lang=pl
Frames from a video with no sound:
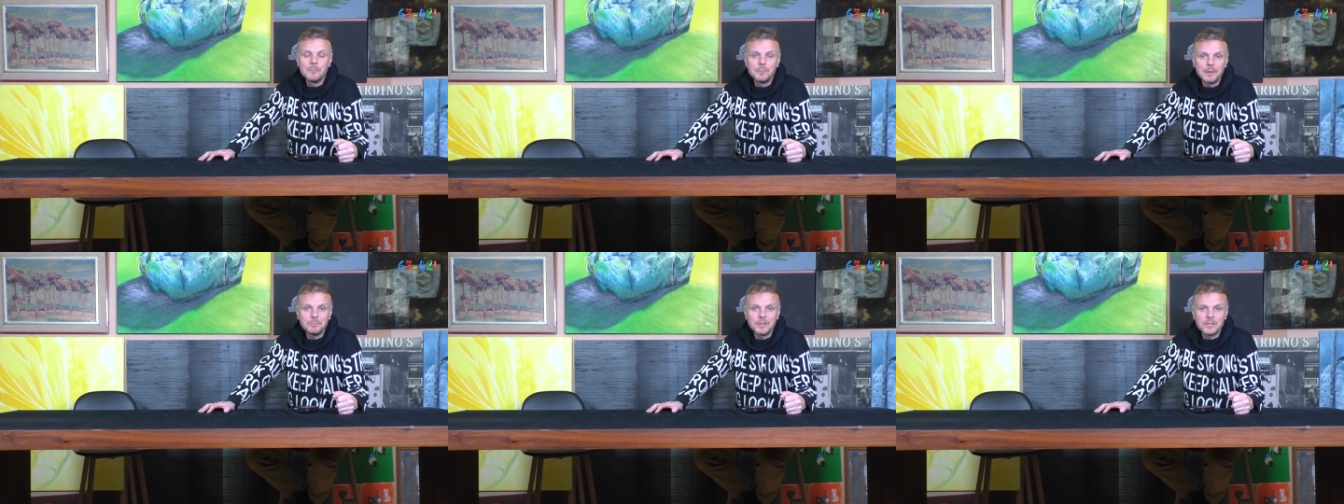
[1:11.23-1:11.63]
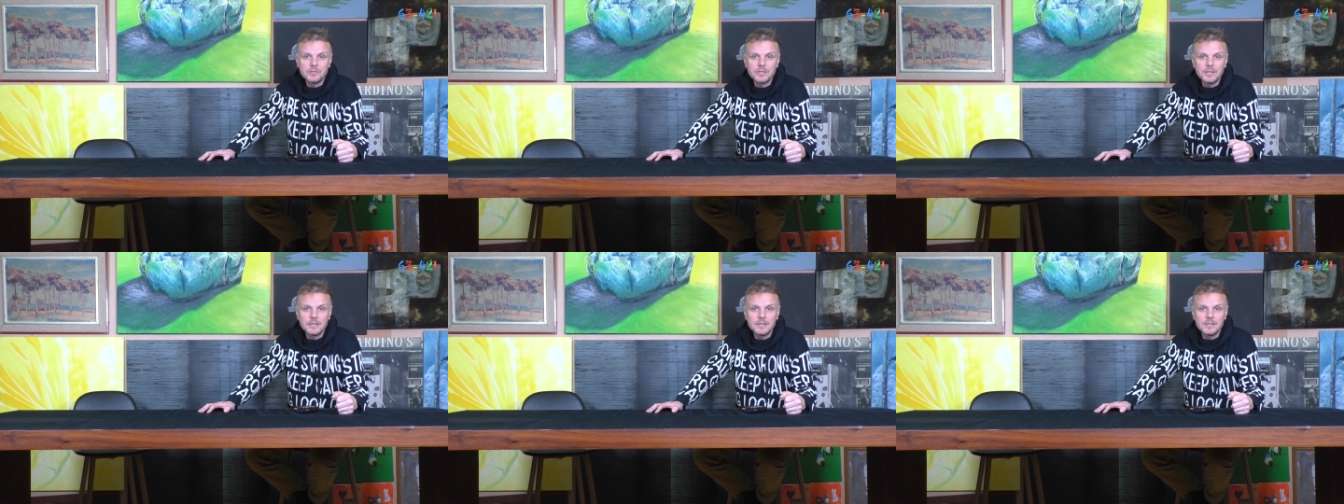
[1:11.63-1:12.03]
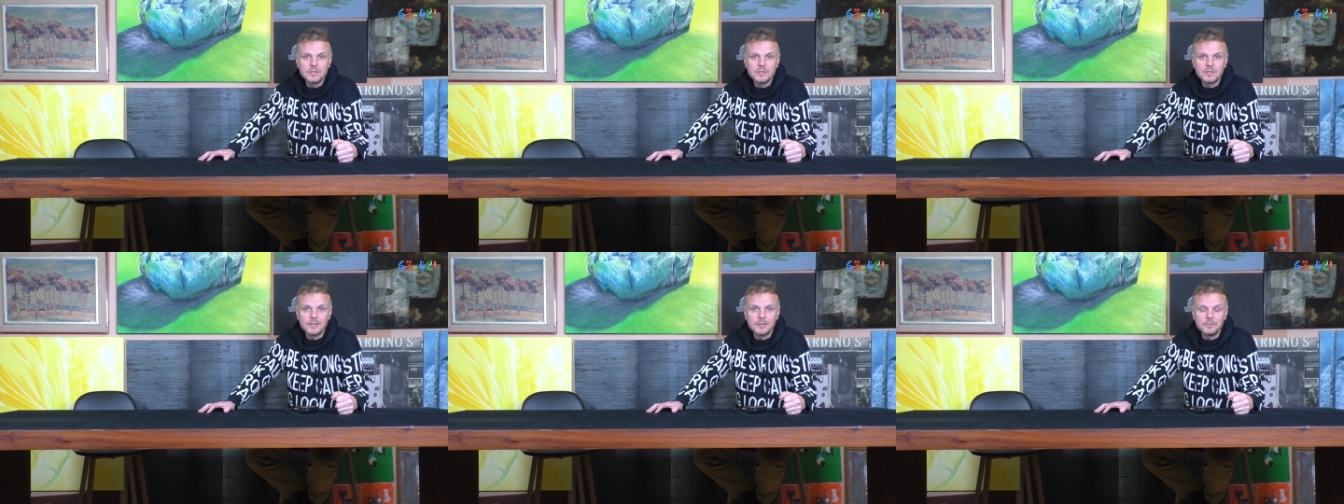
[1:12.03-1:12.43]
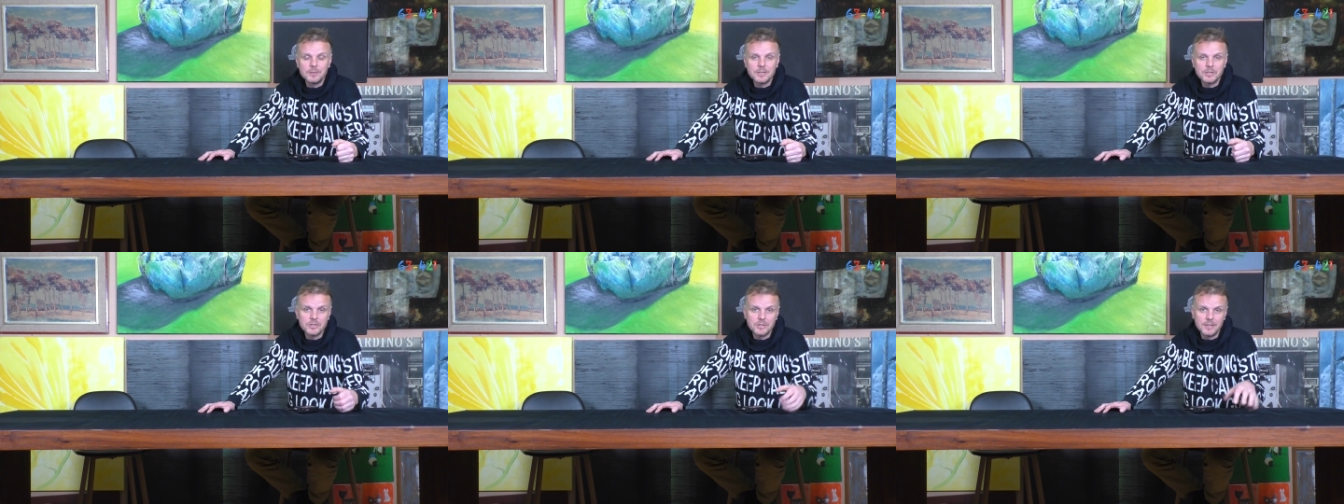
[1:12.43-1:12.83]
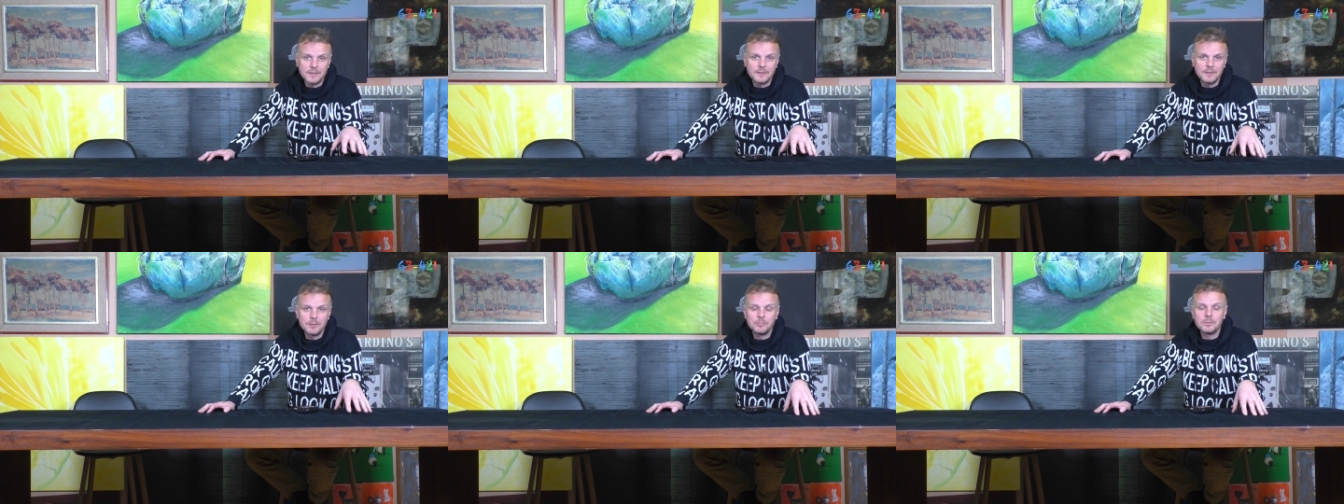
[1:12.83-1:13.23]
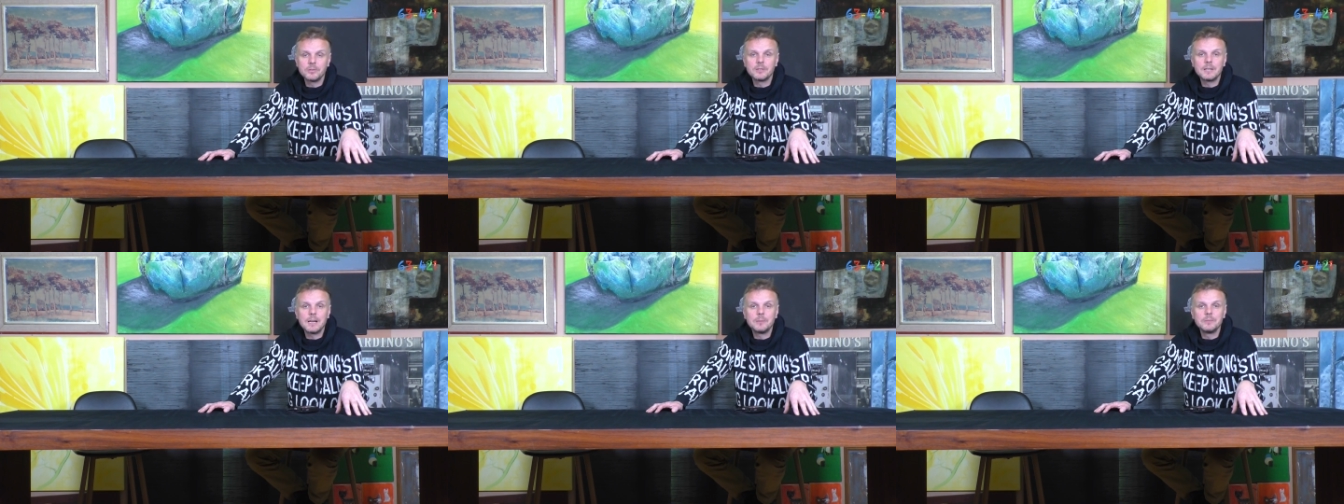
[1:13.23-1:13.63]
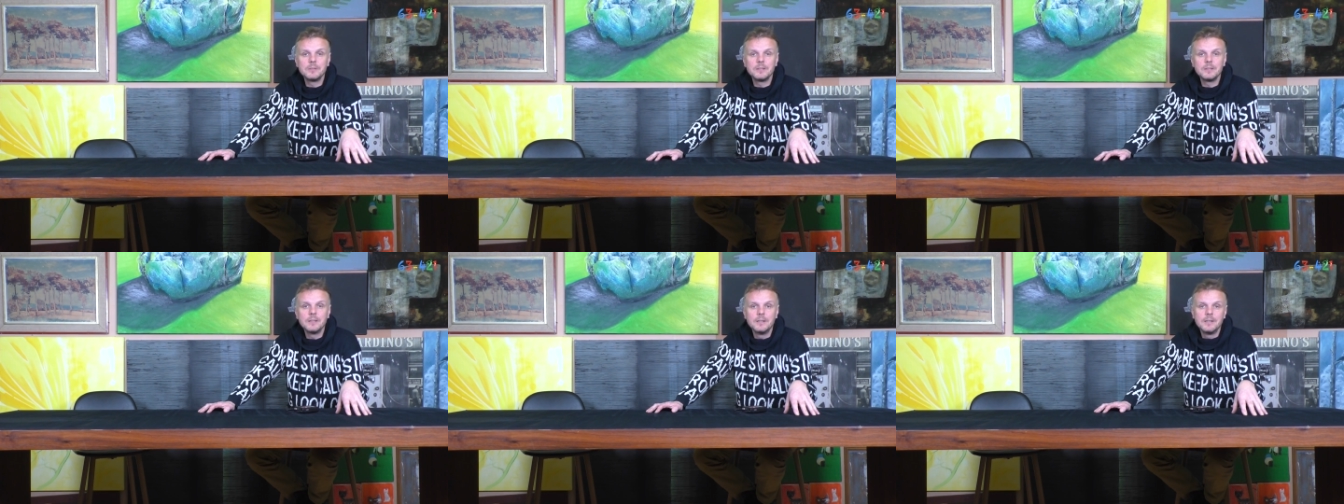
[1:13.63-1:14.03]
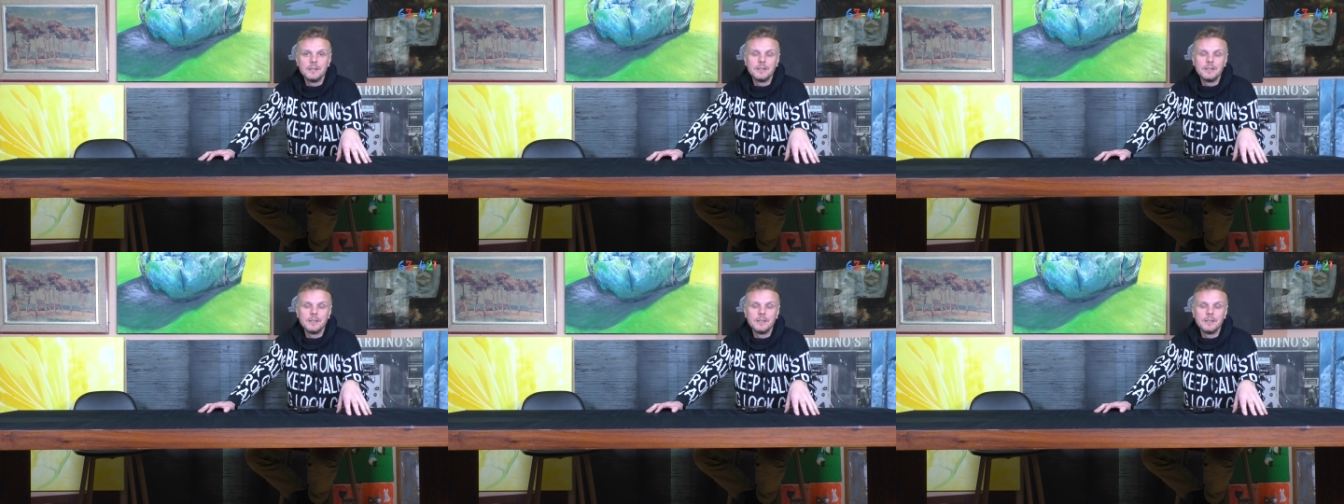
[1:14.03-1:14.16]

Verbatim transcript: Mam nadzieję, że właśnie te programy